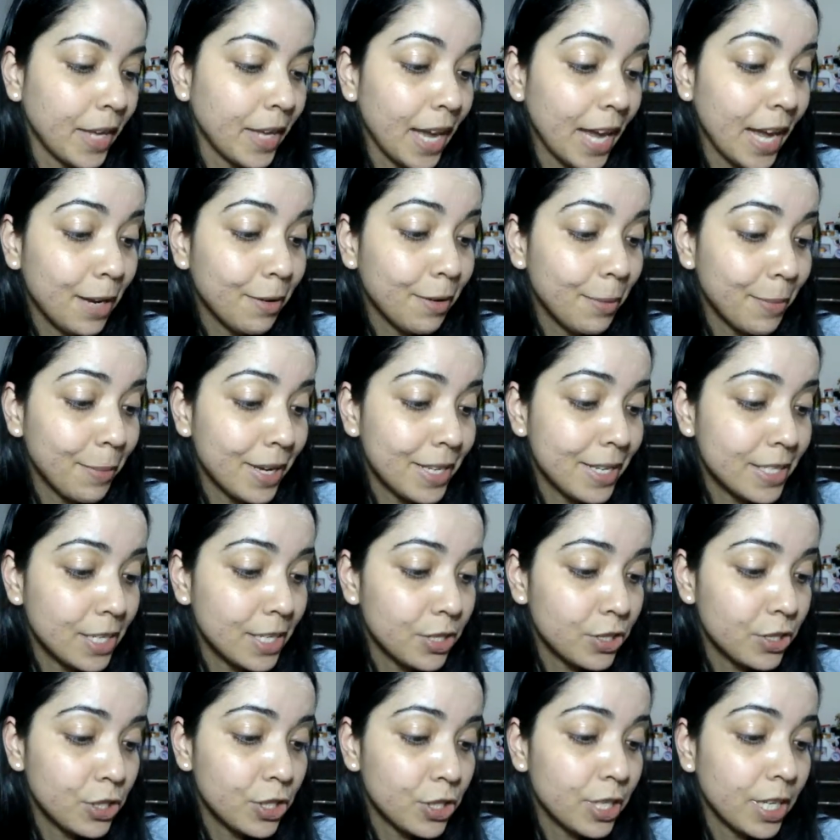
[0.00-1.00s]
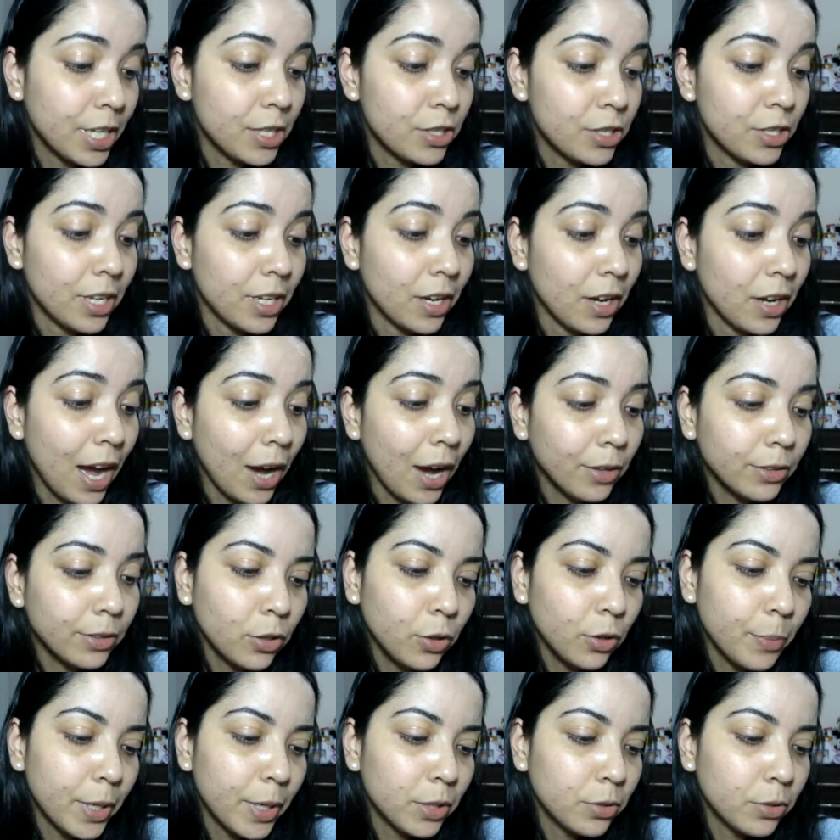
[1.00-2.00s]
Ela é uma base que diz que é de alta
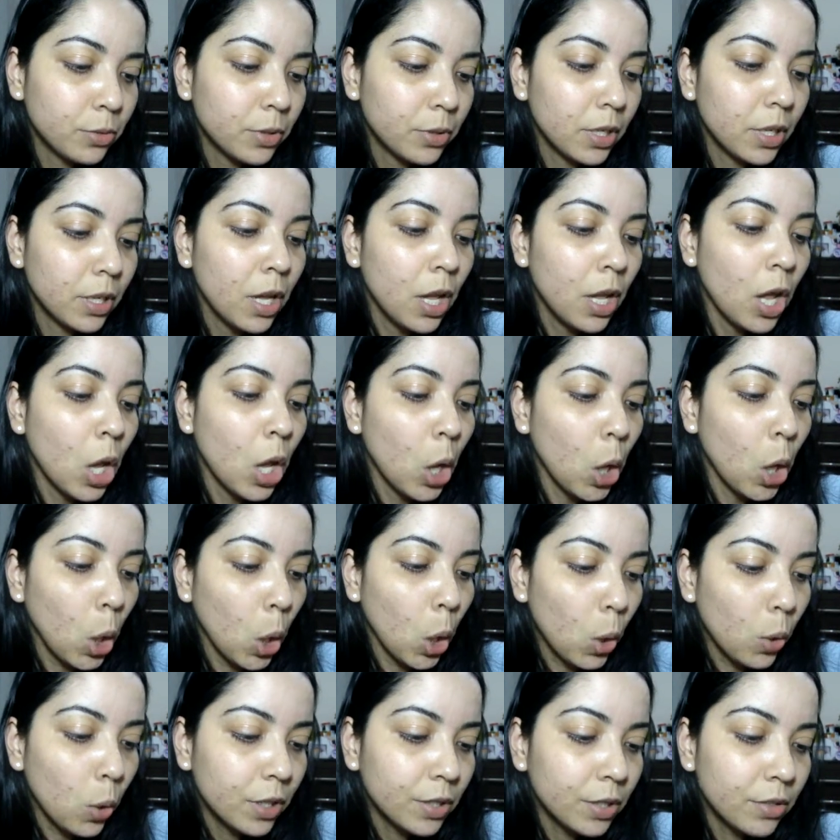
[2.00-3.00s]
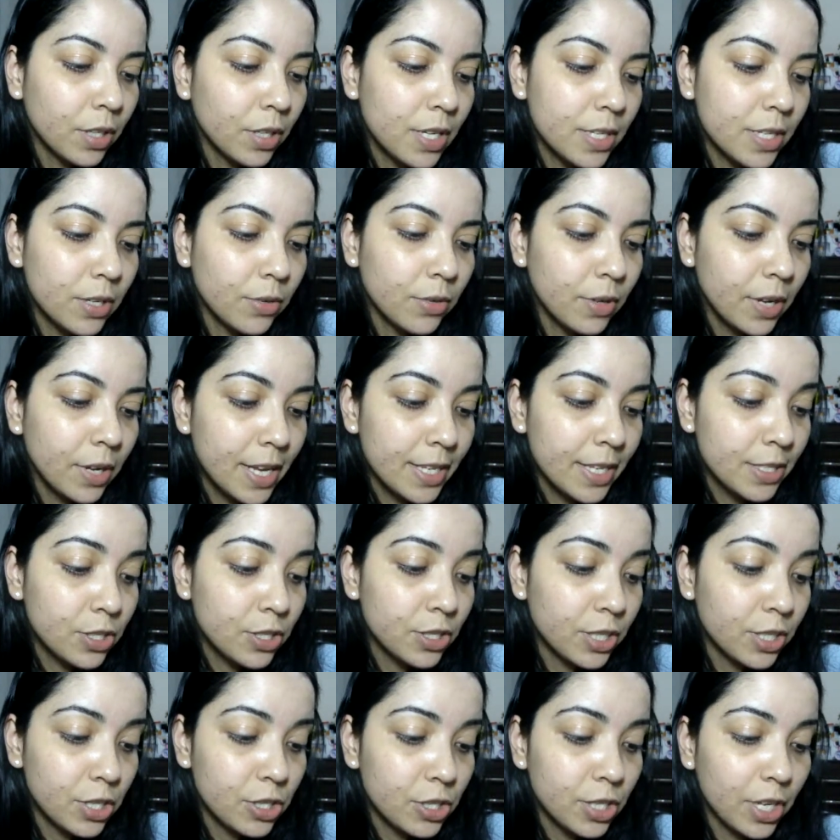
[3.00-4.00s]
cobertura, longa duração,
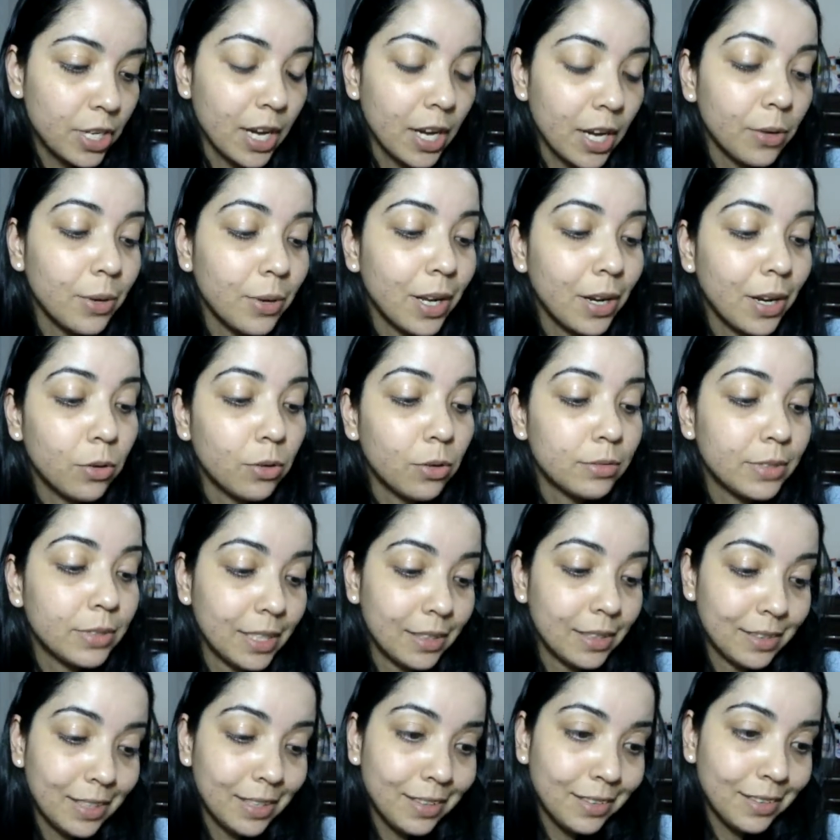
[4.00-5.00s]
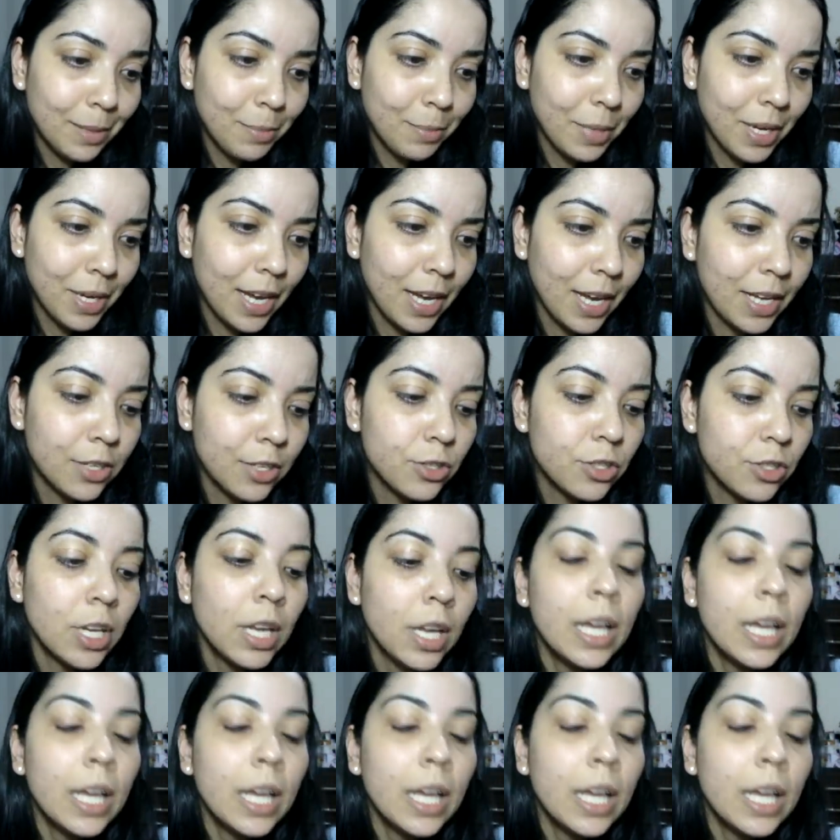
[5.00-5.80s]
resistente à água. Ela contém 30 ml